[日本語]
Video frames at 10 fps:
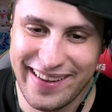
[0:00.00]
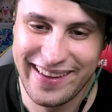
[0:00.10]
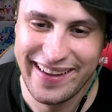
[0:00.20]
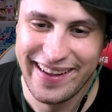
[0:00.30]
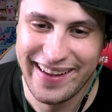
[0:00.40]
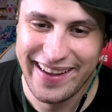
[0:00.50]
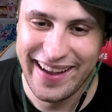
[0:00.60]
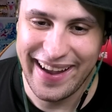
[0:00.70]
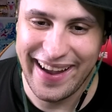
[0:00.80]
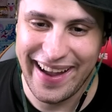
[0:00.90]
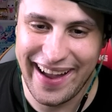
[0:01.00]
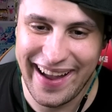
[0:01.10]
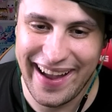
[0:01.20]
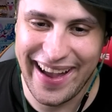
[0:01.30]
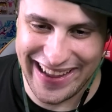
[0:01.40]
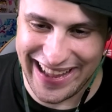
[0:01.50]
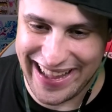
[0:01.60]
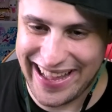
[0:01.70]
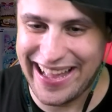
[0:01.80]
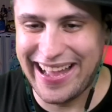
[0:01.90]
いけ、朝日、う
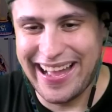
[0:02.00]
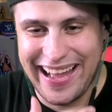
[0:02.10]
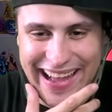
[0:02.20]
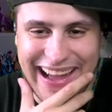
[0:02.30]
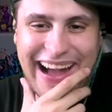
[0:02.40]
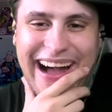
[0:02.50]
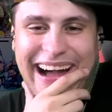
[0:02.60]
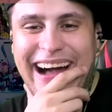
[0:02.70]
わー、朝日、